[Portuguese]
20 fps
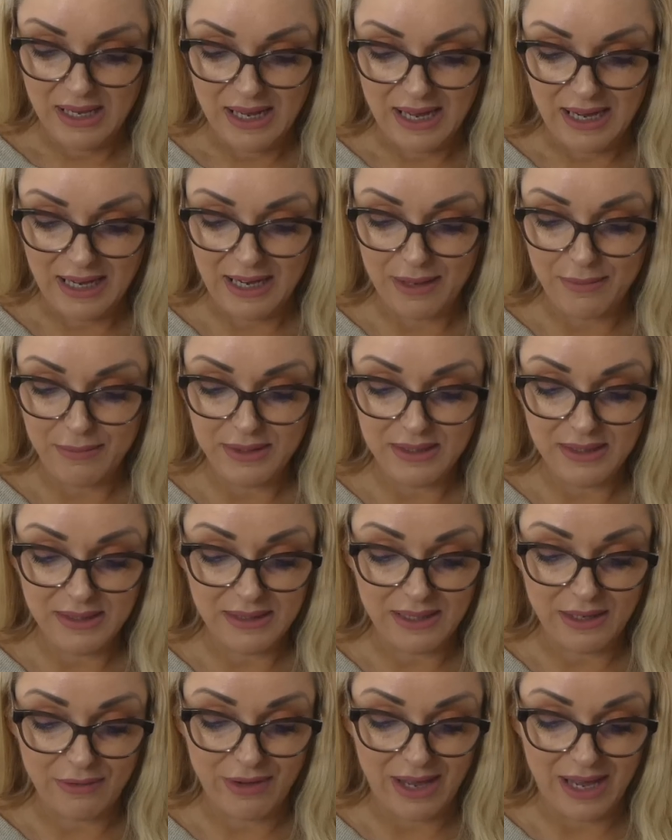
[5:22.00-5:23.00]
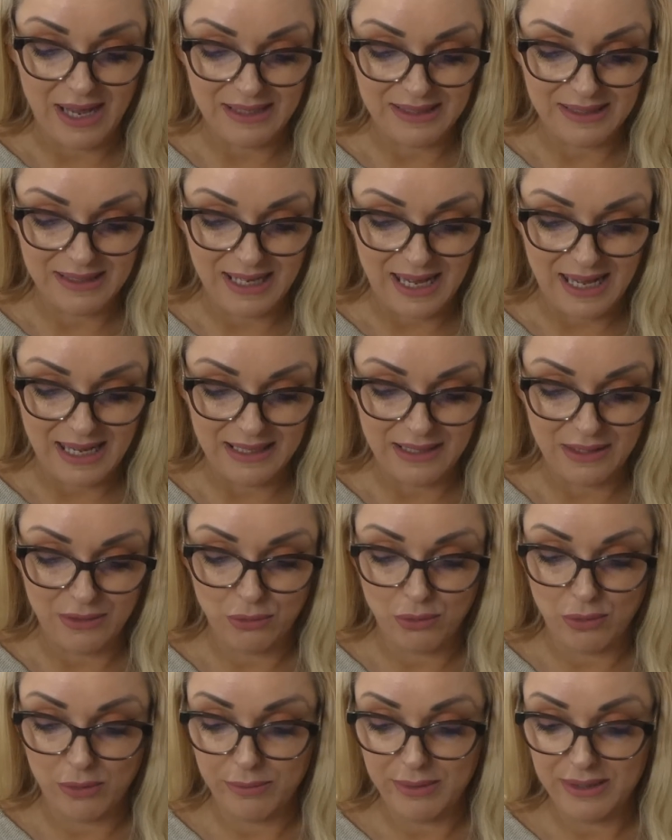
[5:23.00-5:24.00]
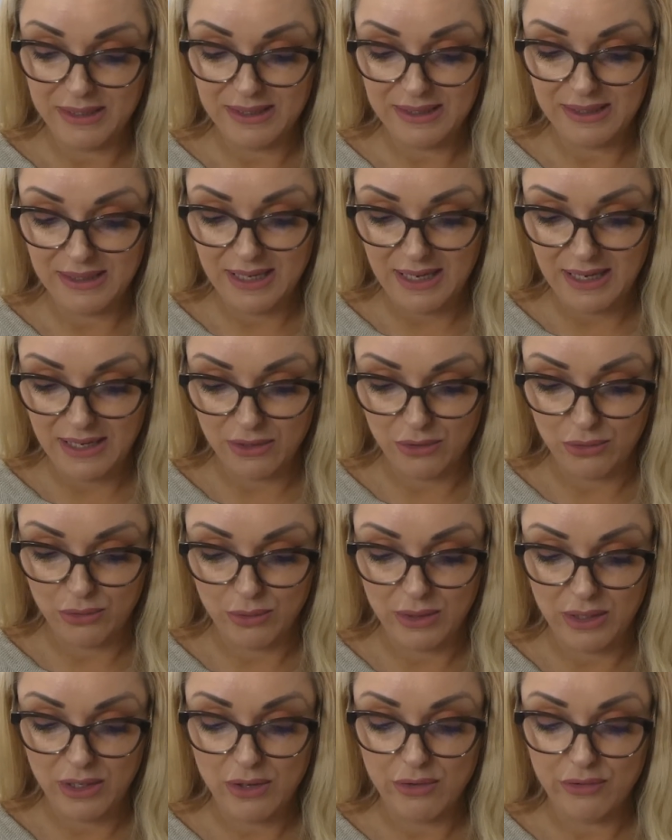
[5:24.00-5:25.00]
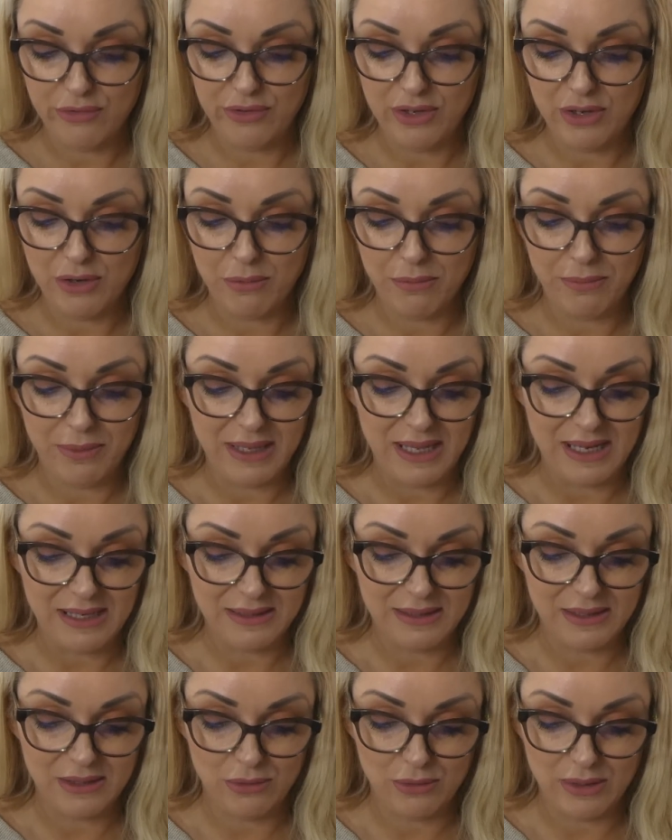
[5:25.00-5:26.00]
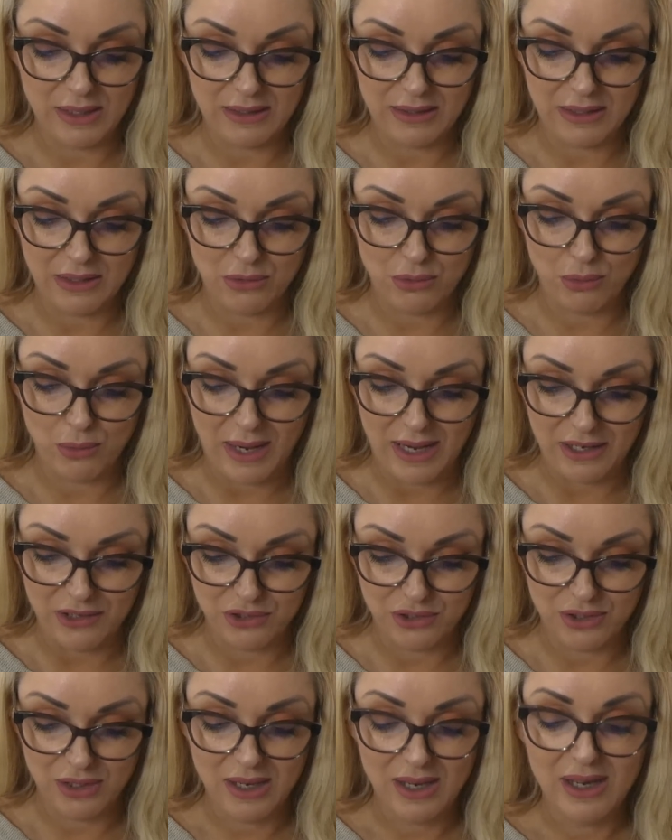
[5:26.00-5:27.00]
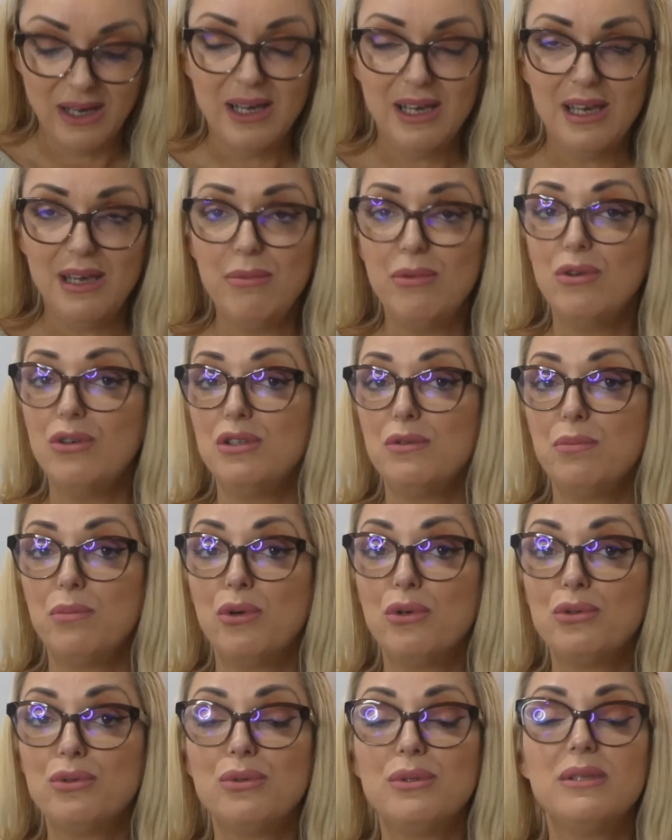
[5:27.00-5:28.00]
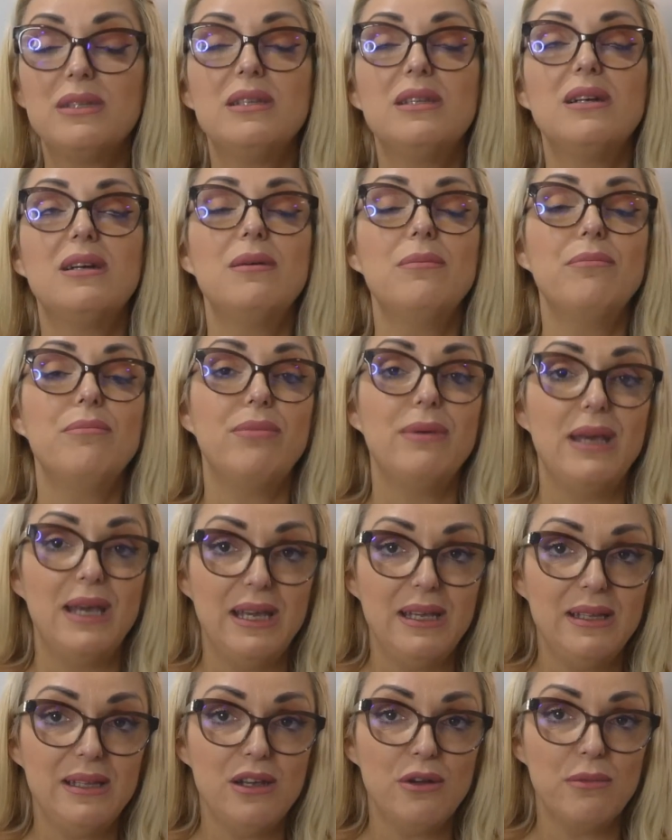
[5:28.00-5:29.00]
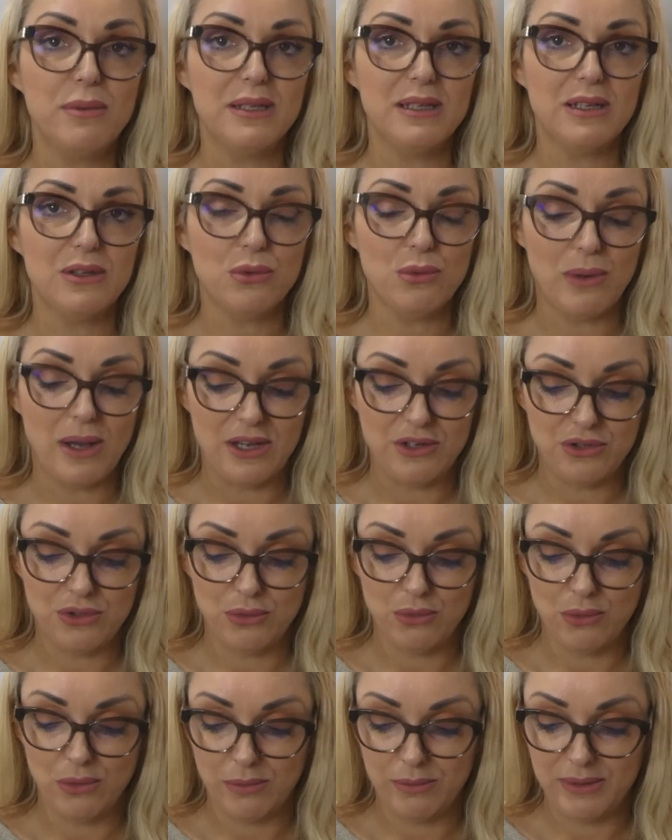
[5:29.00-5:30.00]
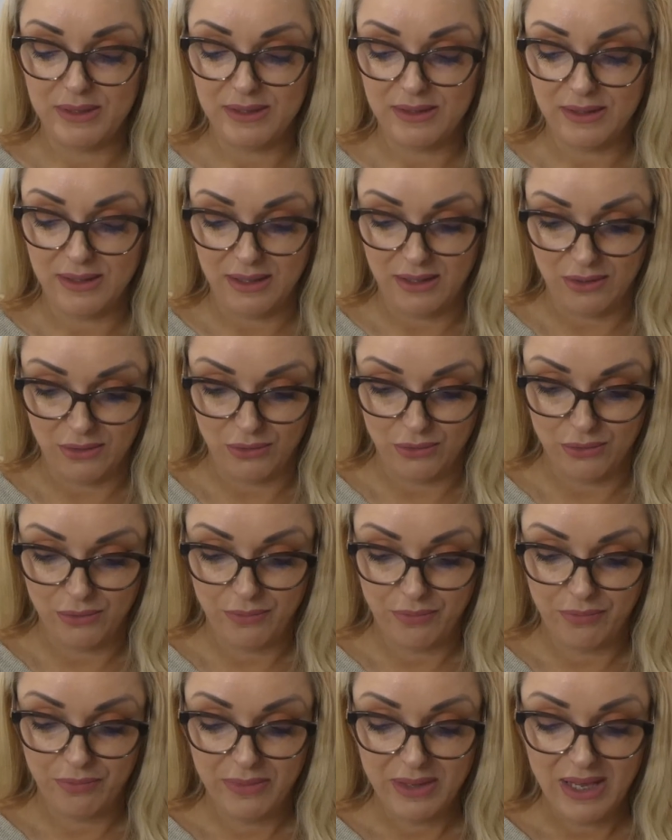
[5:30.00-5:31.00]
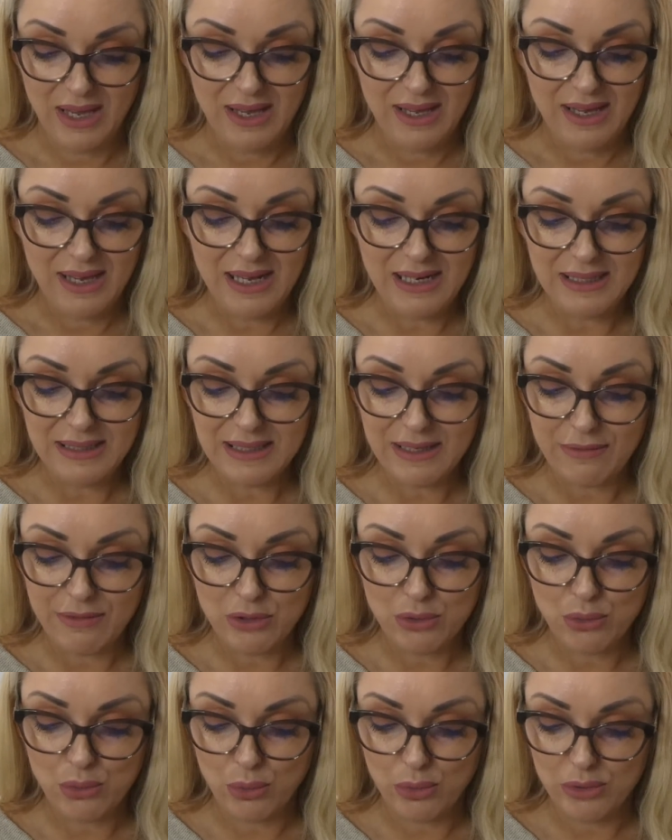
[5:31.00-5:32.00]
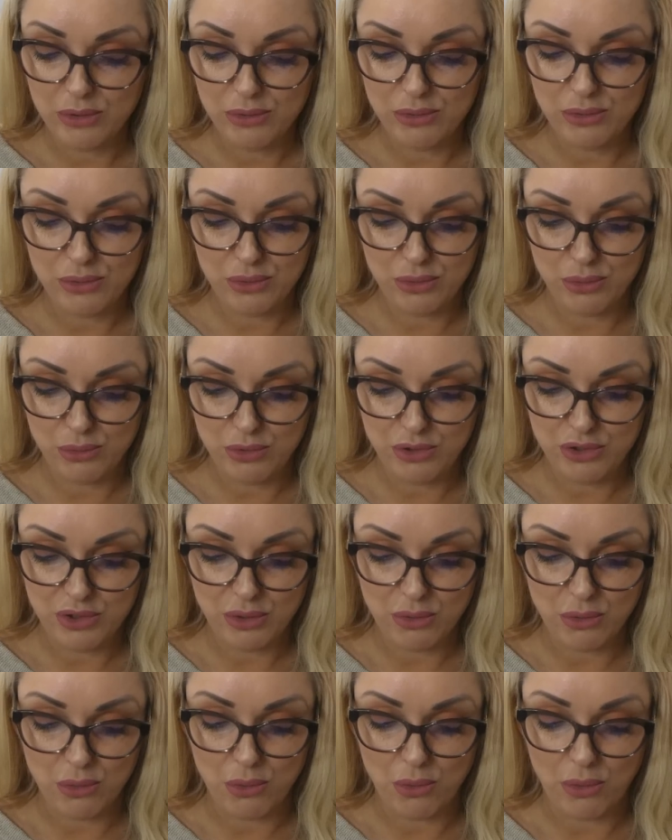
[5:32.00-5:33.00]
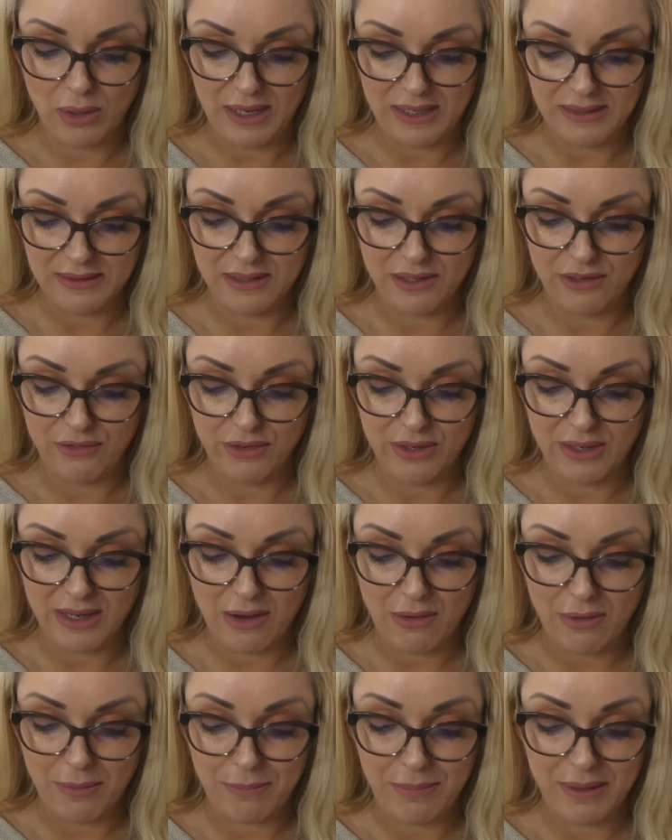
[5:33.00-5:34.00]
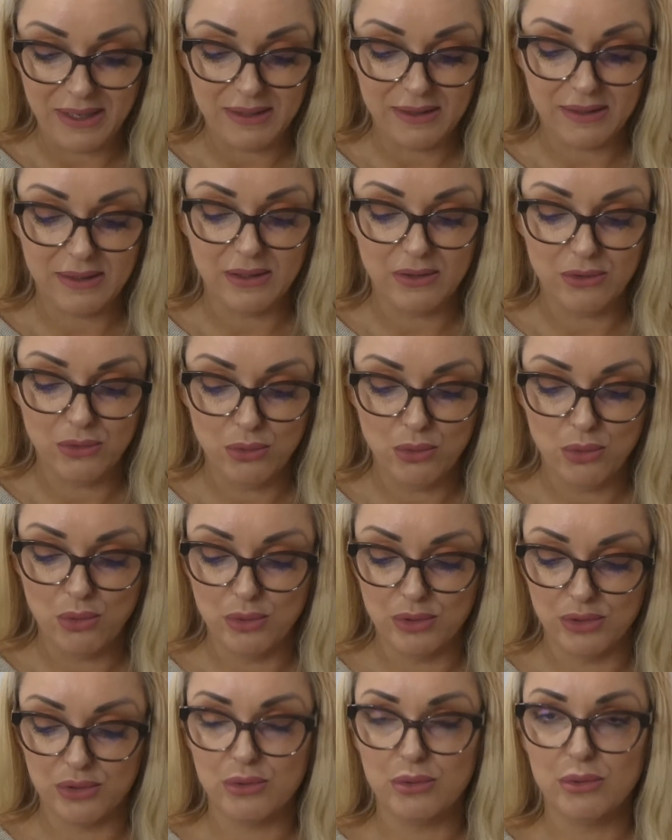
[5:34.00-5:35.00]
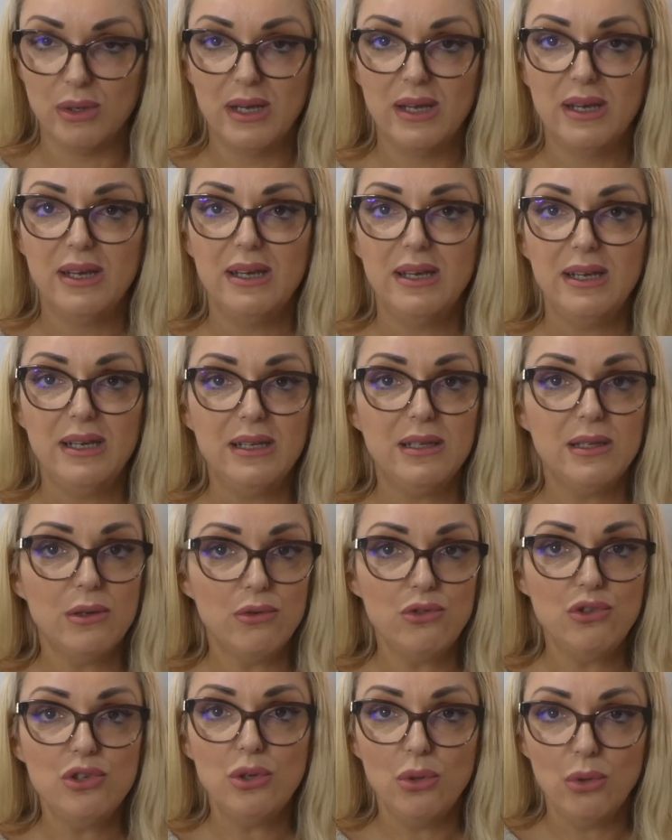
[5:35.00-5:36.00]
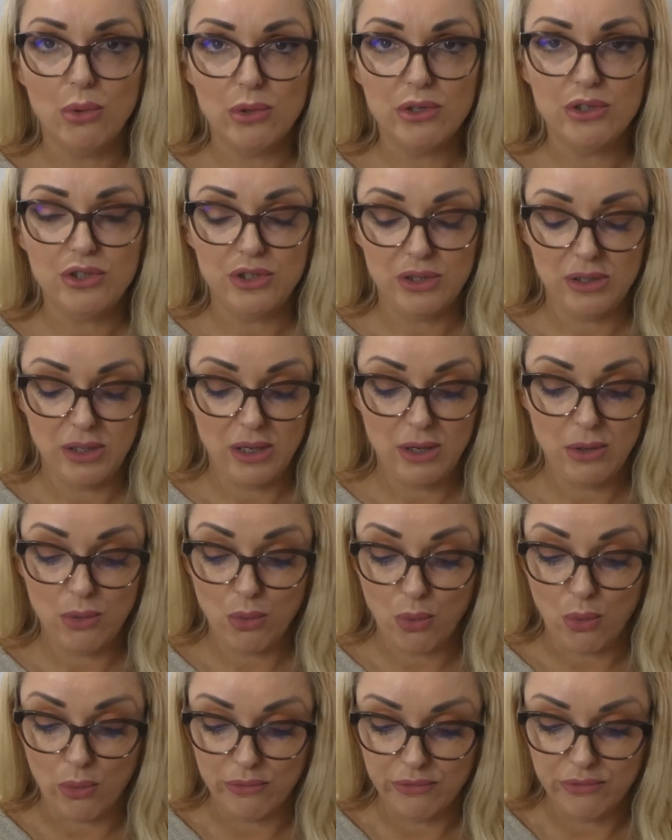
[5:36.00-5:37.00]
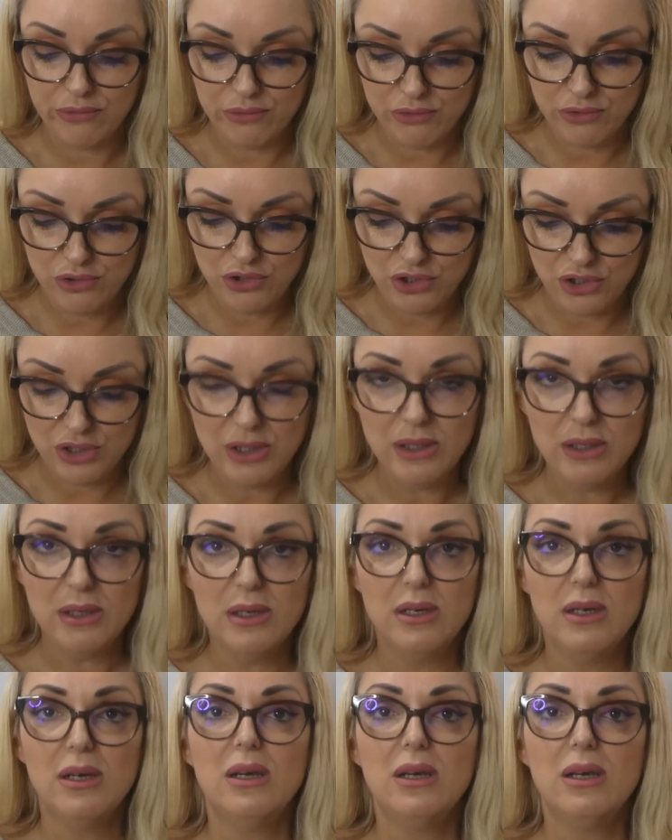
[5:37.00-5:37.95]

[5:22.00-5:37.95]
A camisa estava rasgada no ombro esquerdo e eu via um pedacinho da tatuagem. E meu esposo também tem uma tatuagem no ombro esquerdo. Ele estava todo sujo com colar cervical apertando o rosto. Então, de longe, eu confundi